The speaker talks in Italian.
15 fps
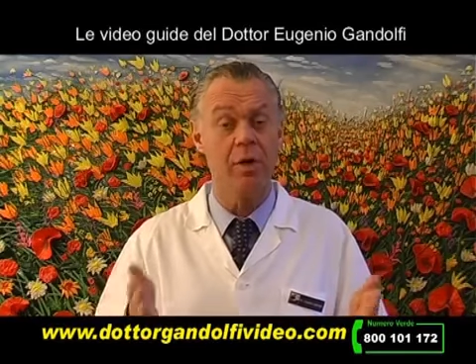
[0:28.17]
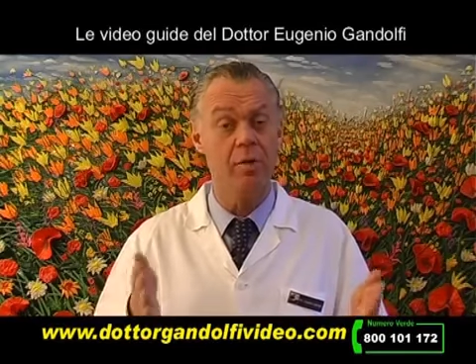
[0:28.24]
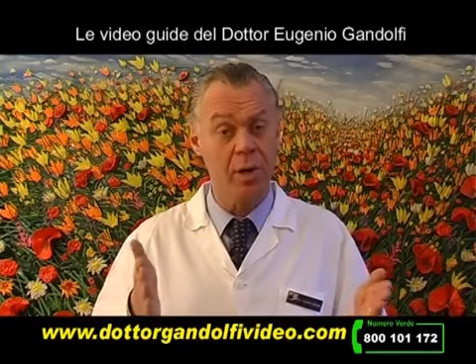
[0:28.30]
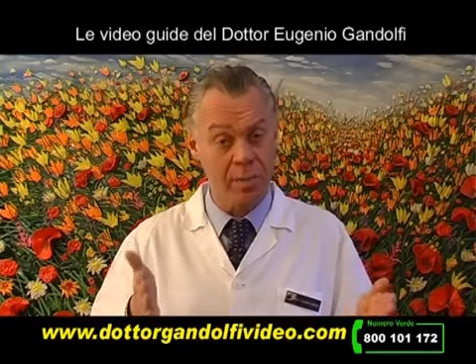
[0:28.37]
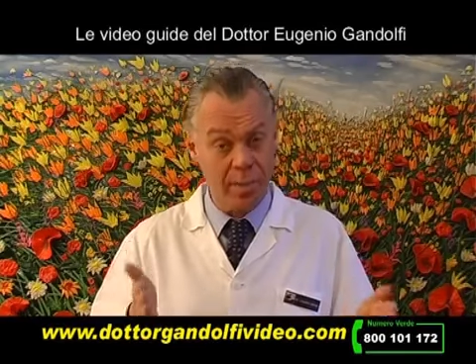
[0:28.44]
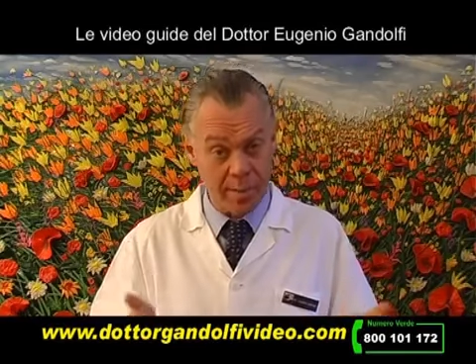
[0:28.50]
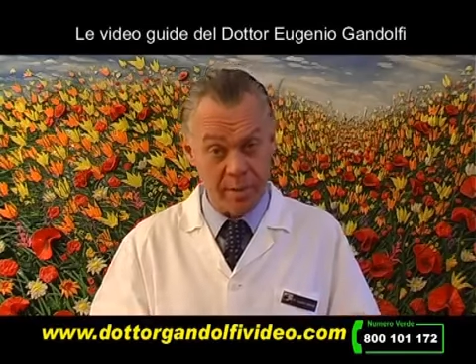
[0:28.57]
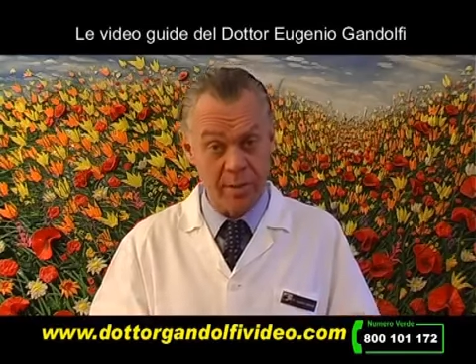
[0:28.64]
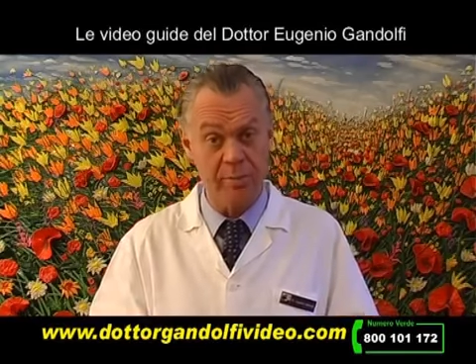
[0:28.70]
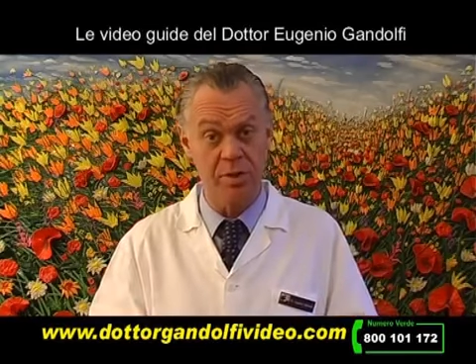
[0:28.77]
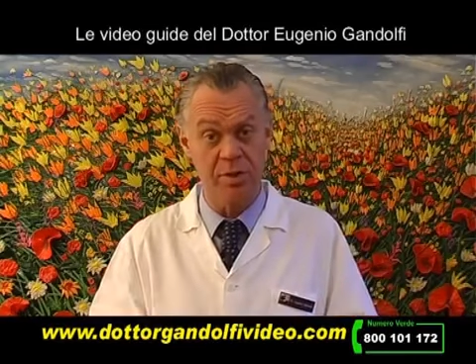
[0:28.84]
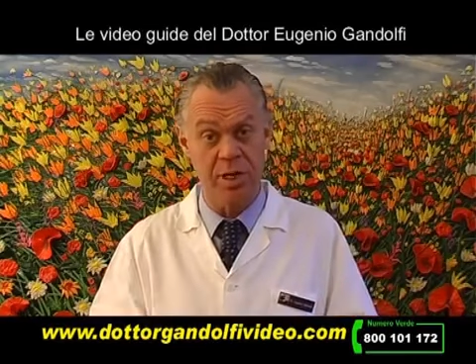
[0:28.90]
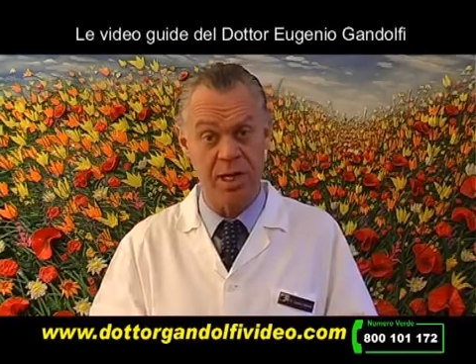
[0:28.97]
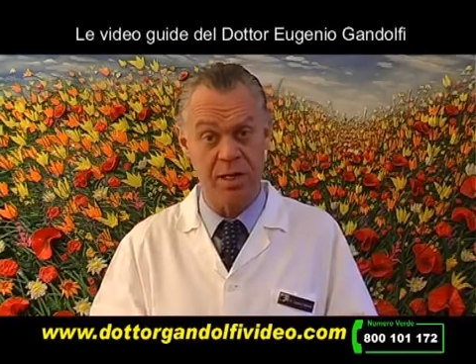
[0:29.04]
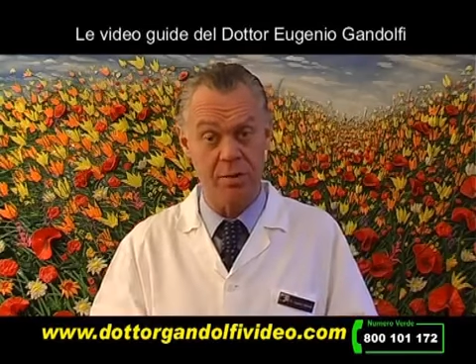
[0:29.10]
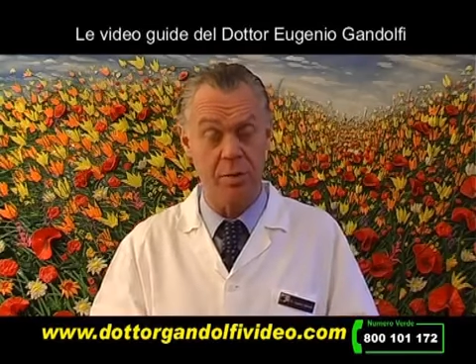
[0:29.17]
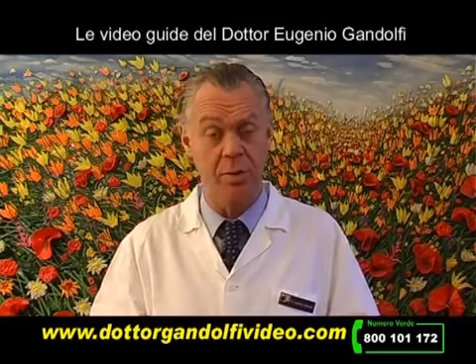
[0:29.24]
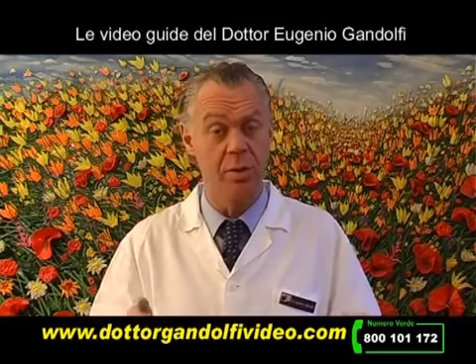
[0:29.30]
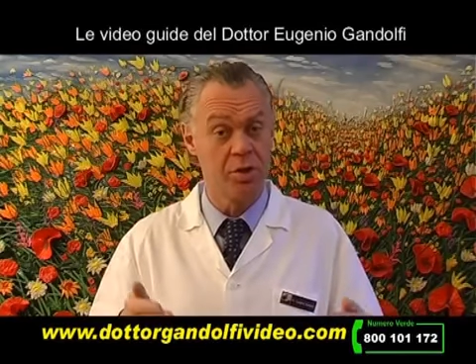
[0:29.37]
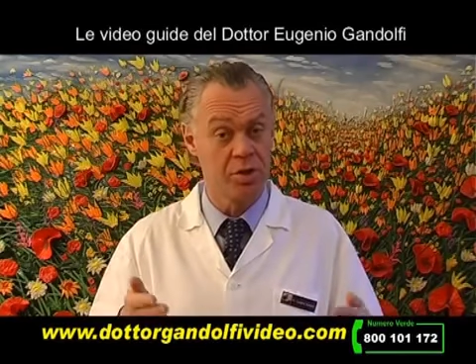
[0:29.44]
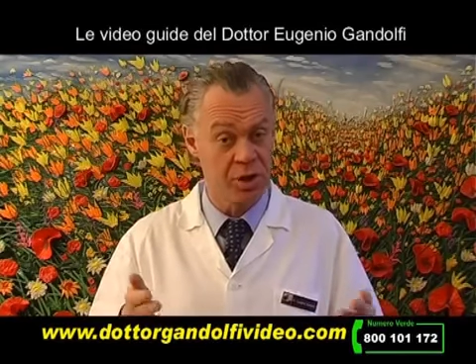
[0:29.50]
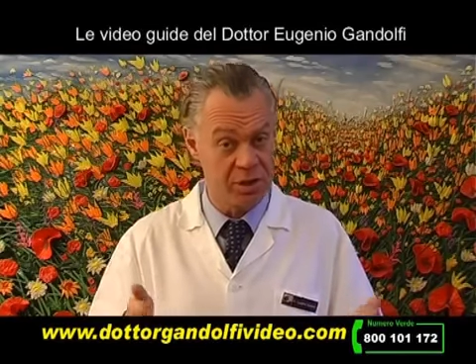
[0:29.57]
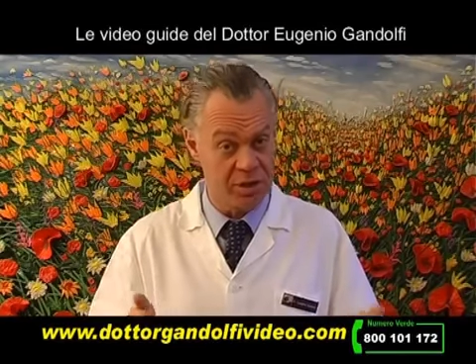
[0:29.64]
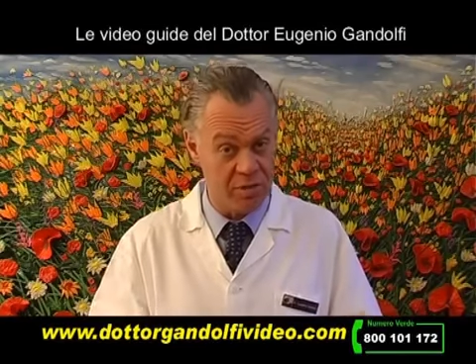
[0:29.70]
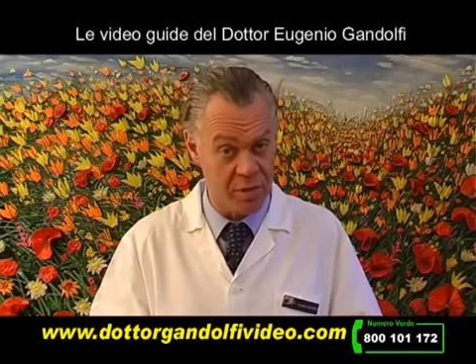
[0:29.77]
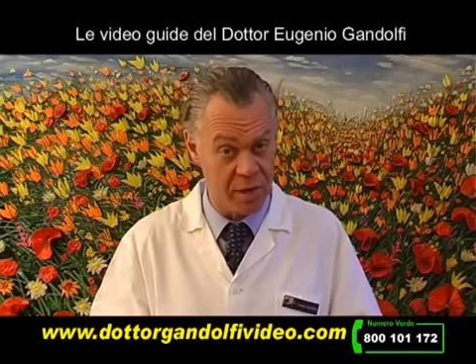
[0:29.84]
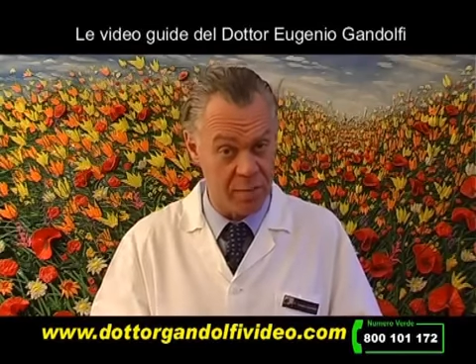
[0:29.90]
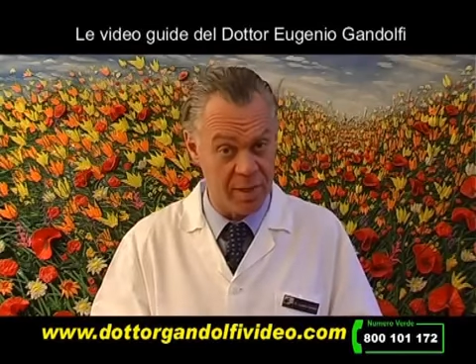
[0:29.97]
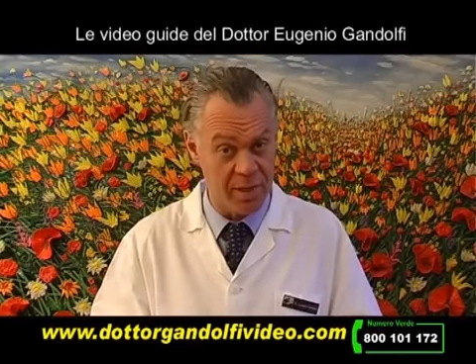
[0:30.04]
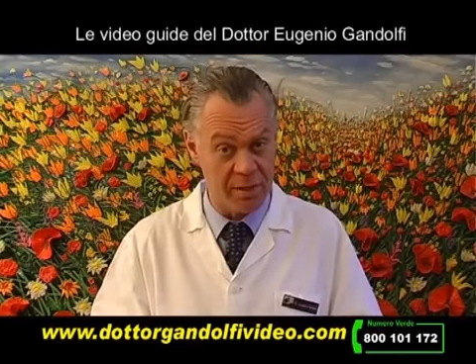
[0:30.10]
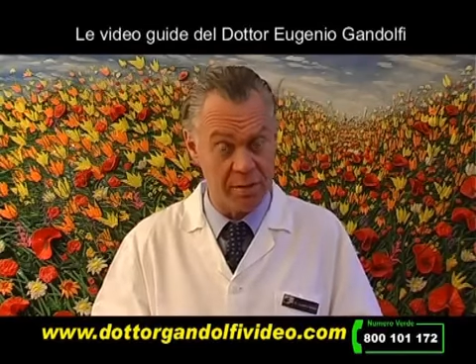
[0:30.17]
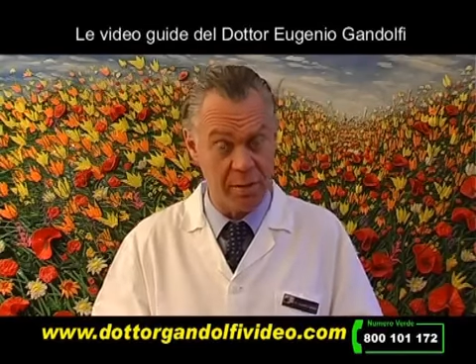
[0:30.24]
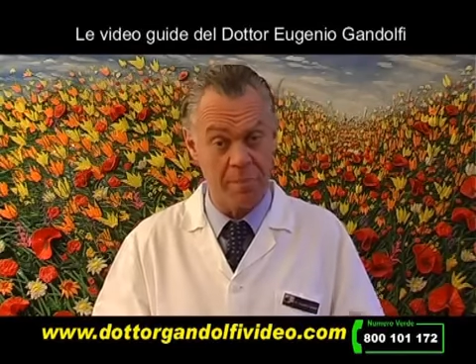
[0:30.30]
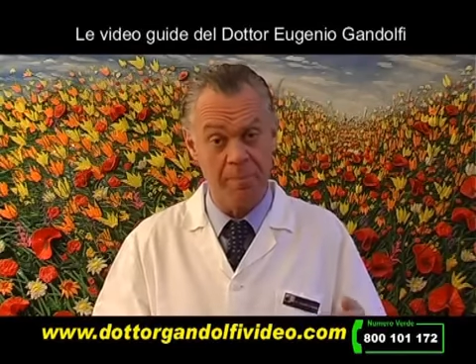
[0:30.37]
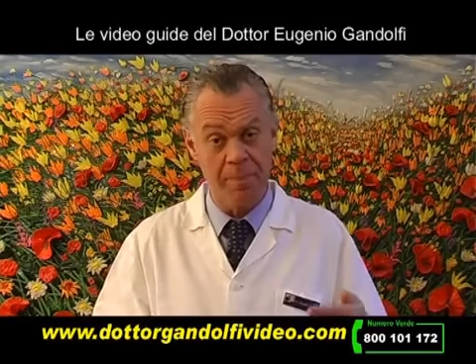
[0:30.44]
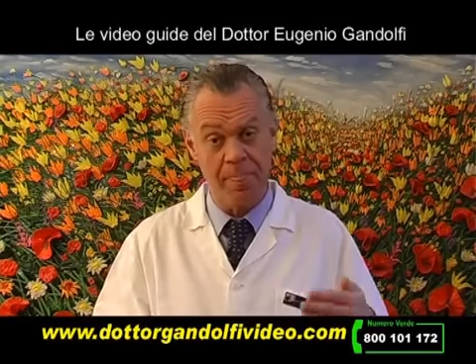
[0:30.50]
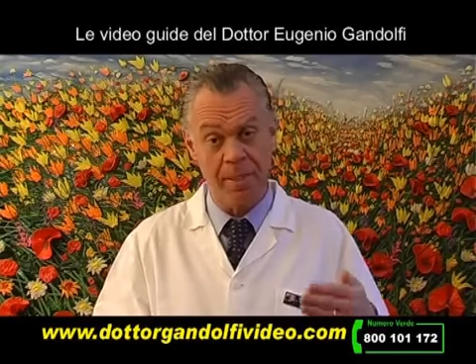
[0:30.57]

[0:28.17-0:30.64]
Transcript: E noi l'abbiamo dimostrato scientificamente,